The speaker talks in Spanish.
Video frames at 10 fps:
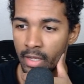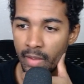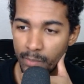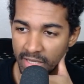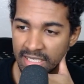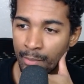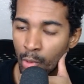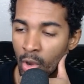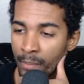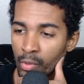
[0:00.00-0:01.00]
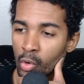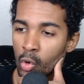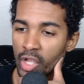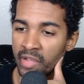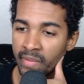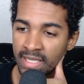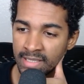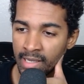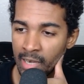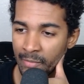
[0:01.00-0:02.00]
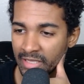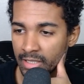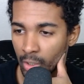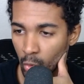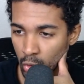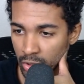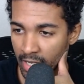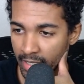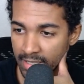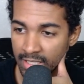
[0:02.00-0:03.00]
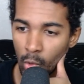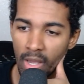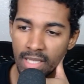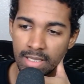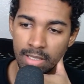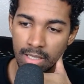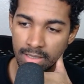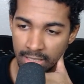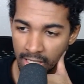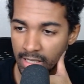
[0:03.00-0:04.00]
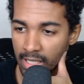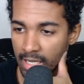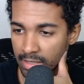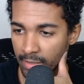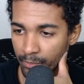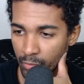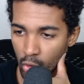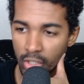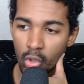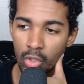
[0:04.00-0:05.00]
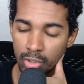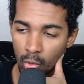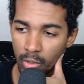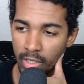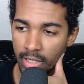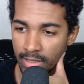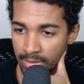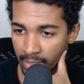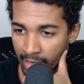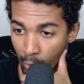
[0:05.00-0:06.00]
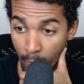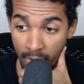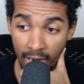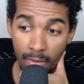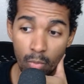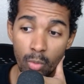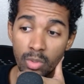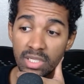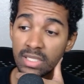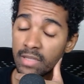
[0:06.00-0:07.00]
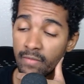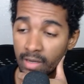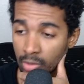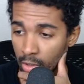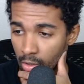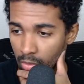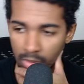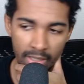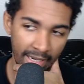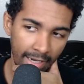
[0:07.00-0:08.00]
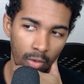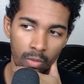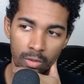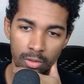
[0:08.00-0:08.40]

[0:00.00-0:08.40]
Empieza poco a poco y ves si realmente te gusta y si lo haces, sigue adelante y construye y será un viaje muy muy satisfactorio, creo.